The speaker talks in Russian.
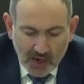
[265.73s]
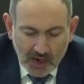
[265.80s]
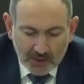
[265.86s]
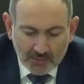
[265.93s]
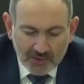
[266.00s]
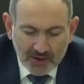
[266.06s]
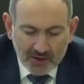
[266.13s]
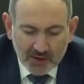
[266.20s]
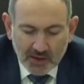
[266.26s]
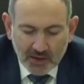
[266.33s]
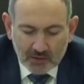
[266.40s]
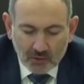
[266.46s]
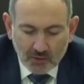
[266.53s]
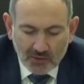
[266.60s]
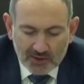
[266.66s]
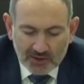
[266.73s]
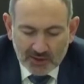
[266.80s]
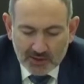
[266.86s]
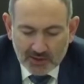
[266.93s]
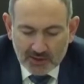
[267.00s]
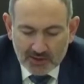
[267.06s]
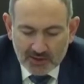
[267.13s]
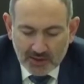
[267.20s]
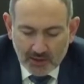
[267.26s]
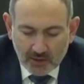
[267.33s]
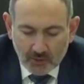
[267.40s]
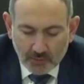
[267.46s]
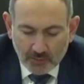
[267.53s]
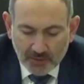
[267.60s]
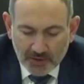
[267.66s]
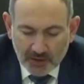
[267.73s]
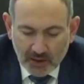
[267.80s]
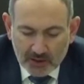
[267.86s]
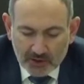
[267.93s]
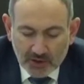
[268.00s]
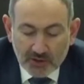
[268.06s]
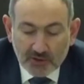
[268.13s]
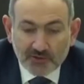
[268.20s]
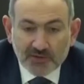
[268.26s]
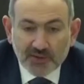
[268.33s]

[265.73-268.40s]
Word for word: Армения готова с этой целью приложить